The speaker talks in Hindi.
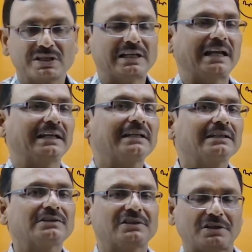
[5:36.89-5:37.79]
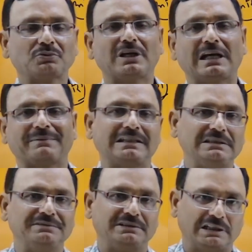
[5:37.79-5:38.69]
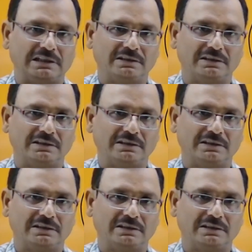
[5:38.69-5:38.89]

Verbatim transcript: यानी कि इतना उदारवादी भी था